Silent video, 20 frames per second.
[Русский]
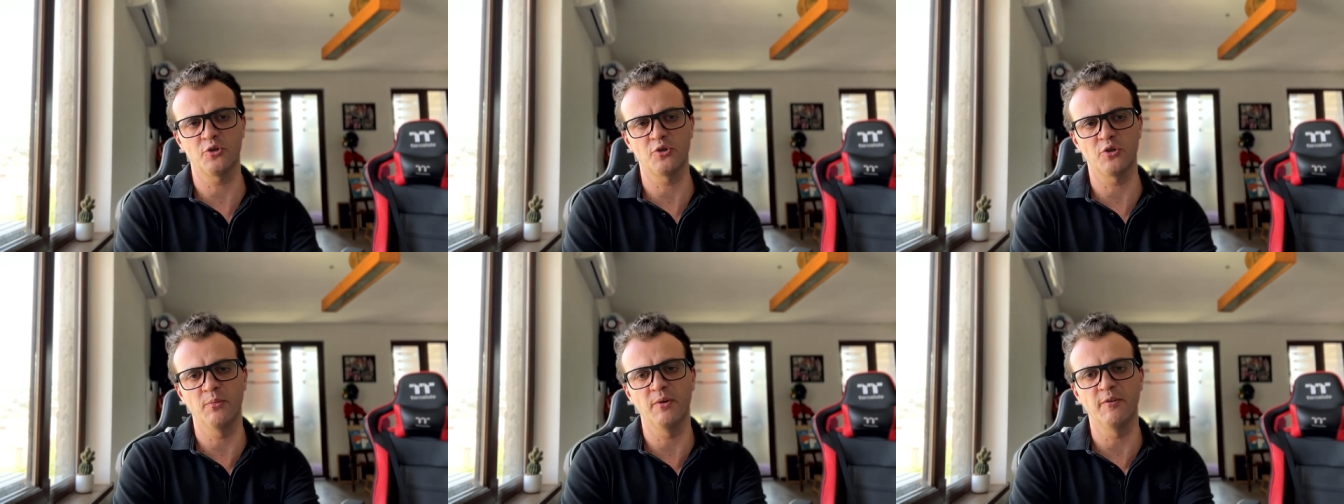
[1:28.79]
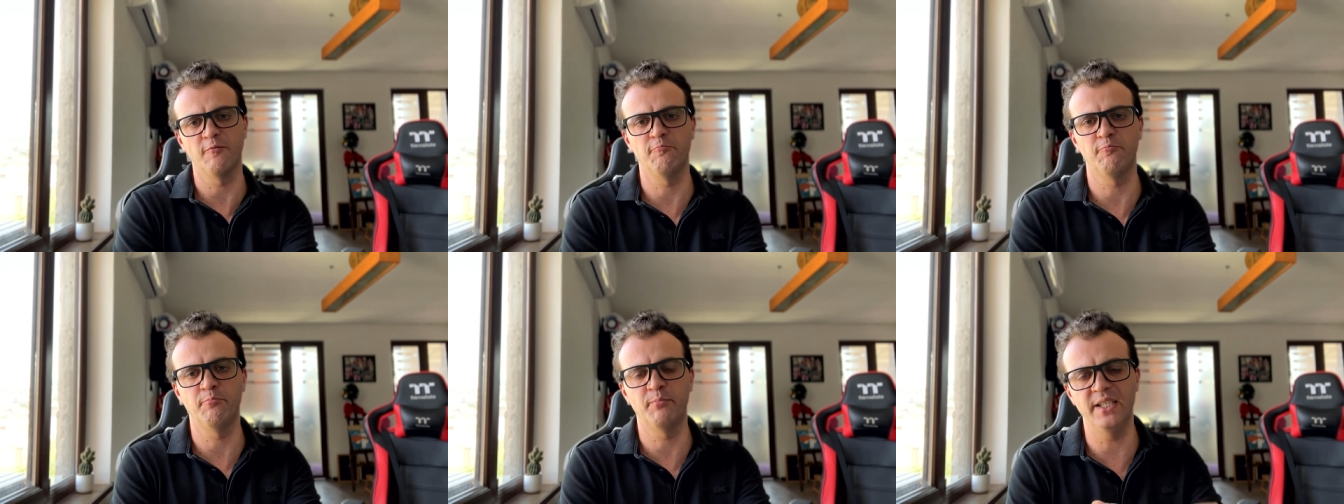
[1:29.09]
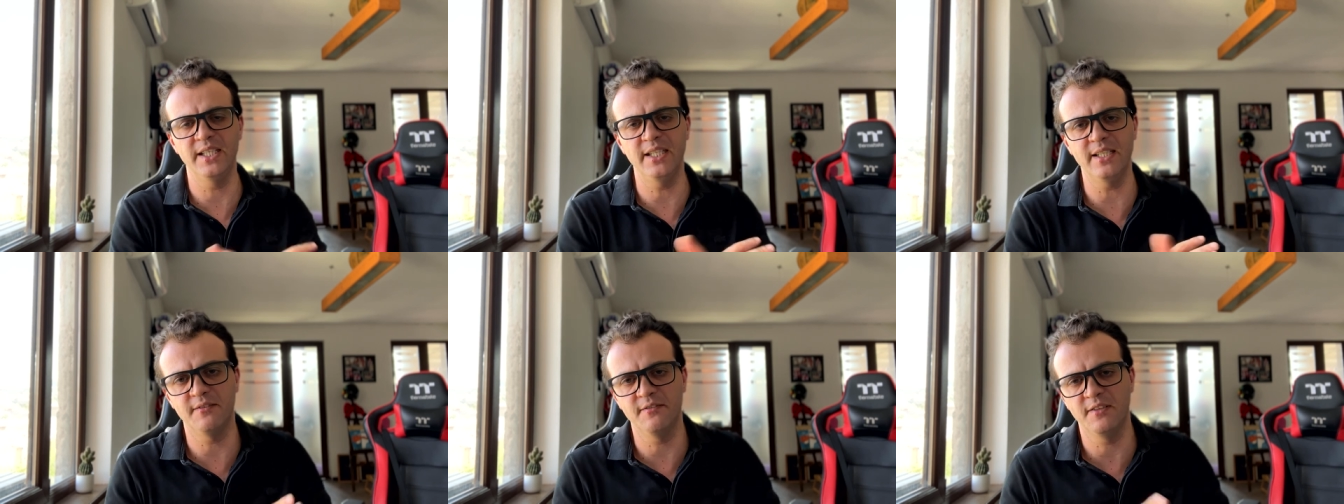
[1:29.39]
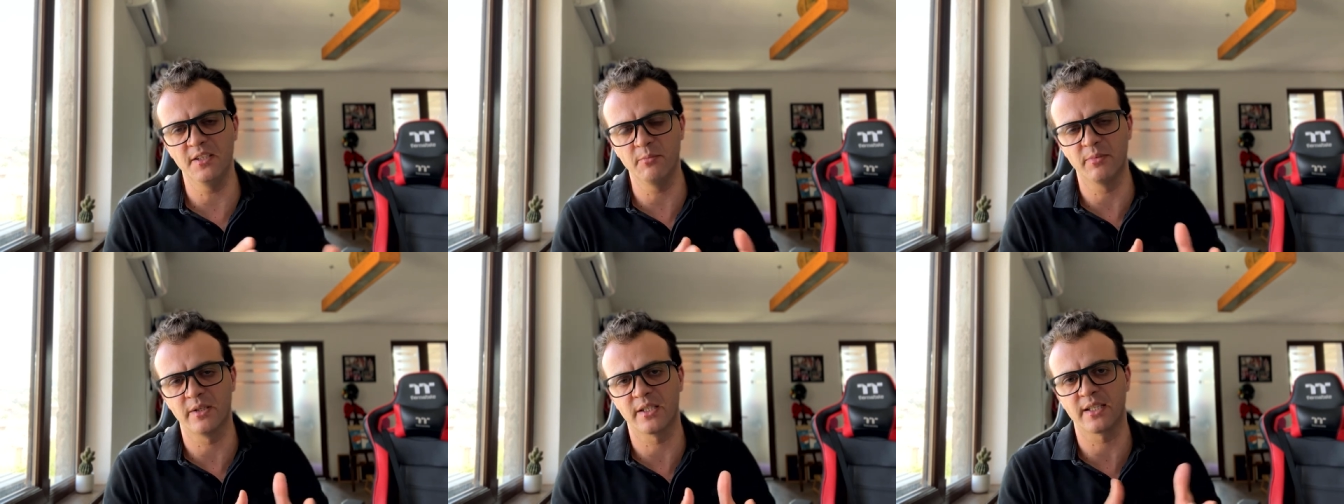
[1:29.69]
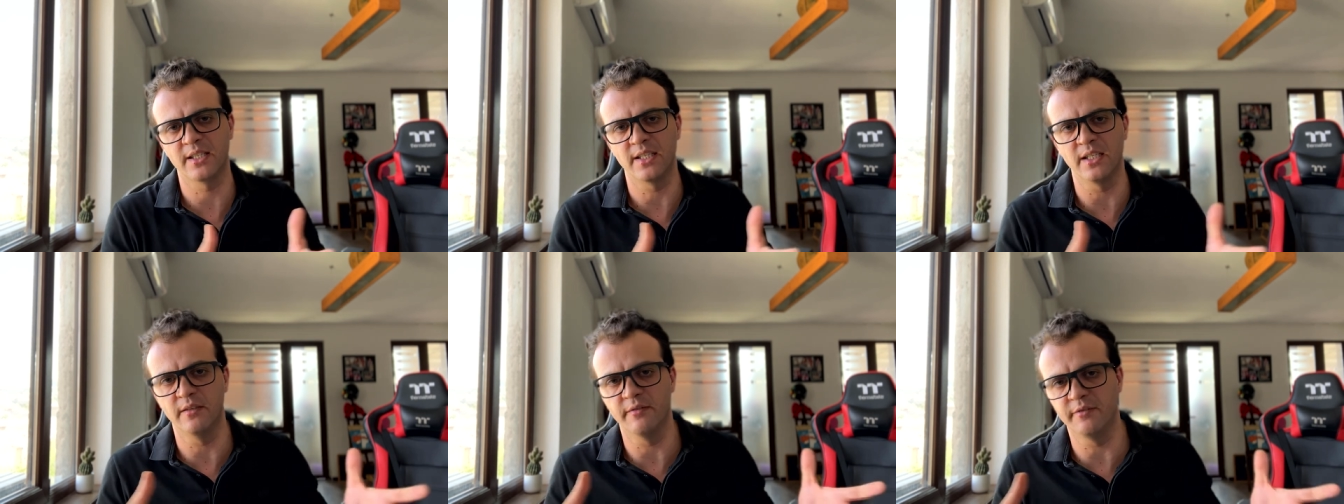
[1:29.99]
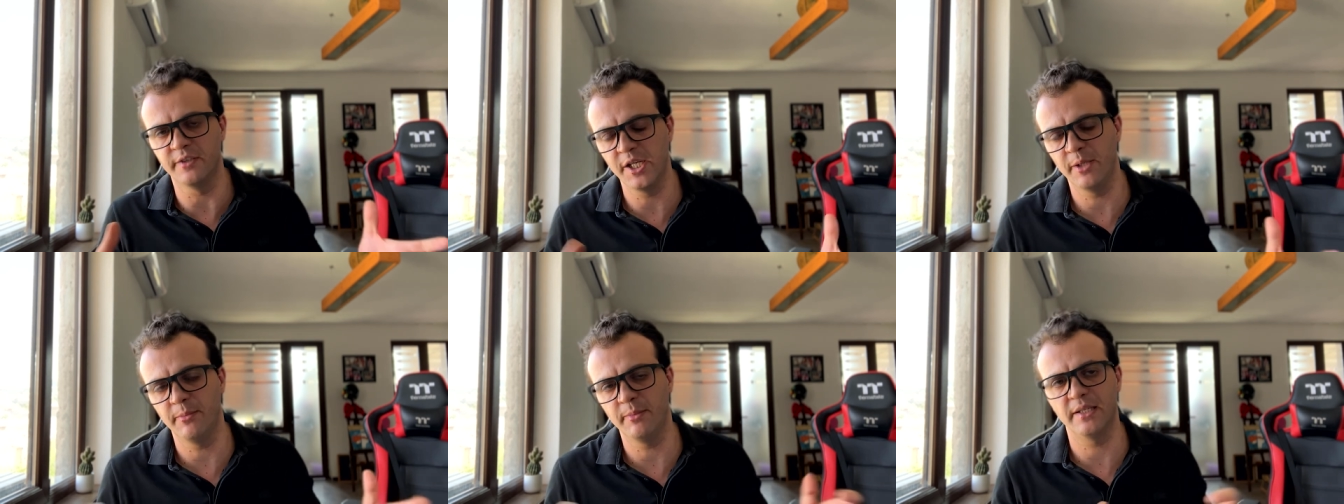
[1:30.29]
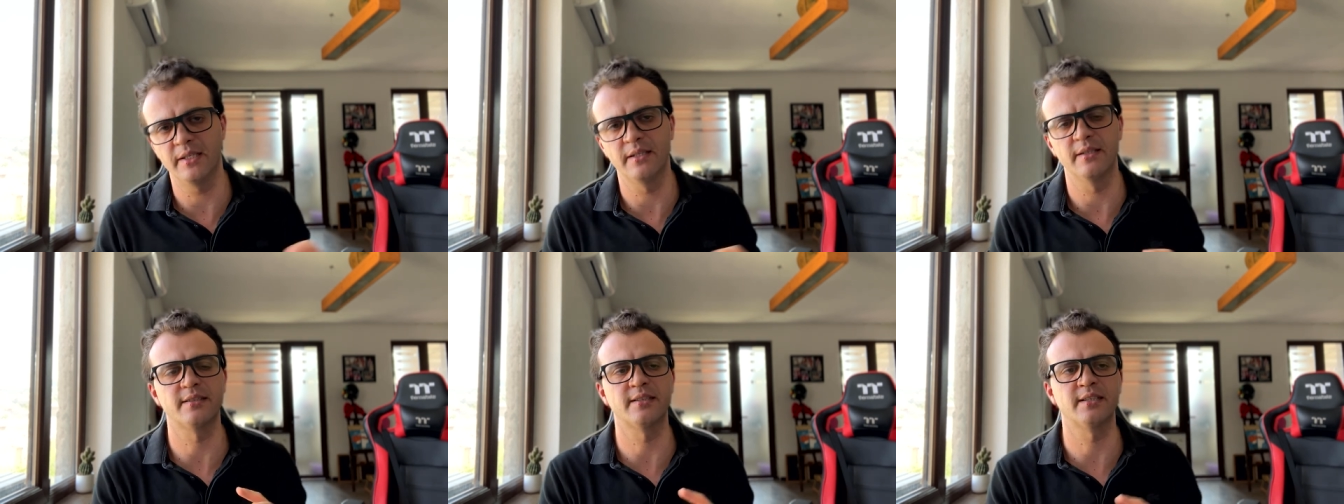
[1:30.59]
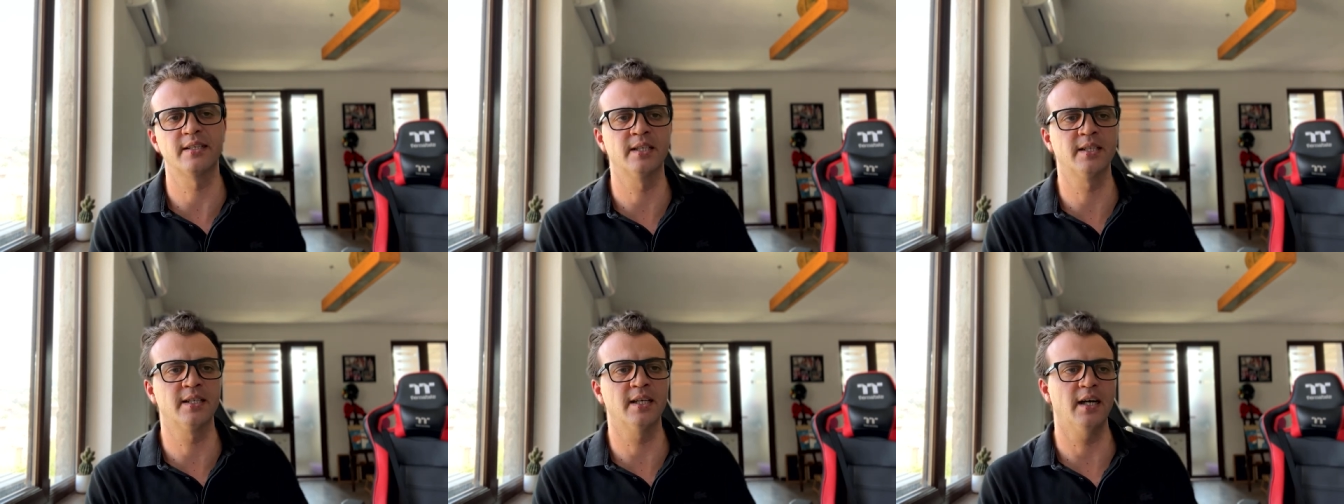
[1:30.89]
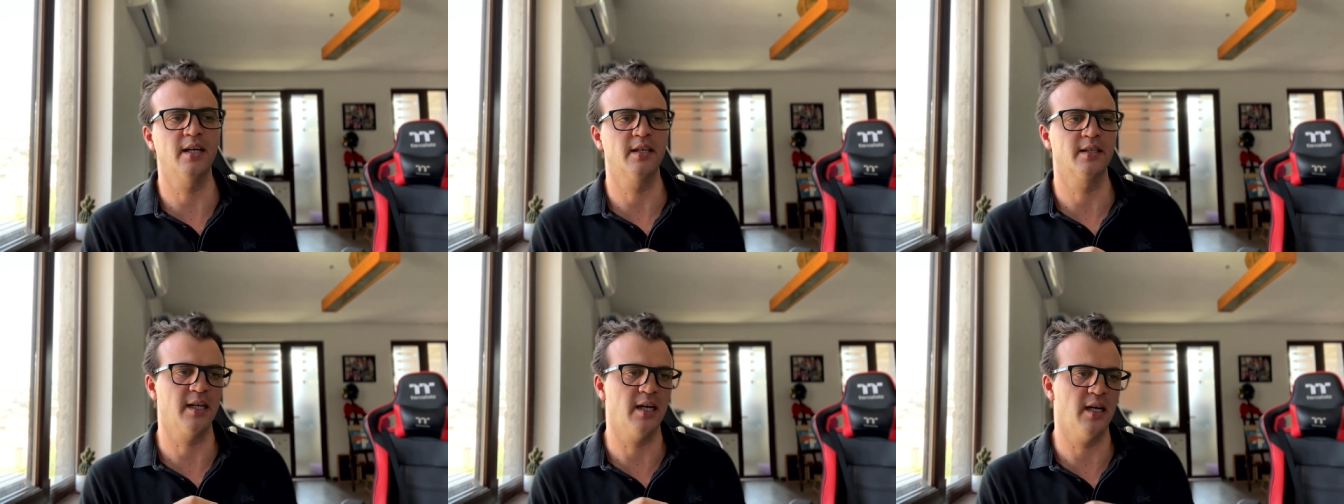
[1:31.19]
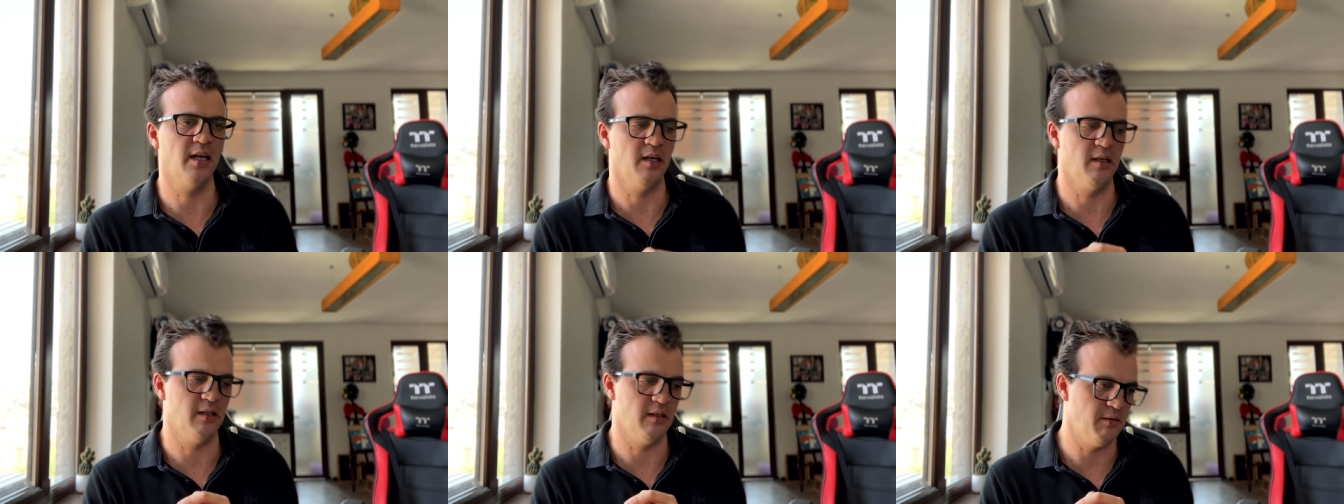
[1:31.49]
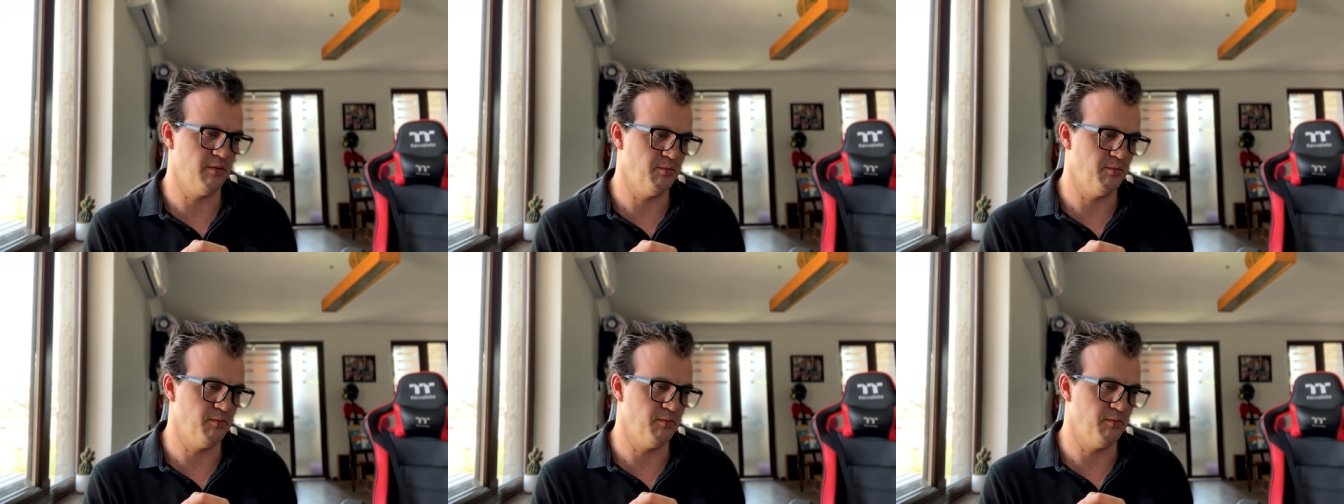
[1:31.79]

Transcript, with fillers: чтобы в предвыборное время цена на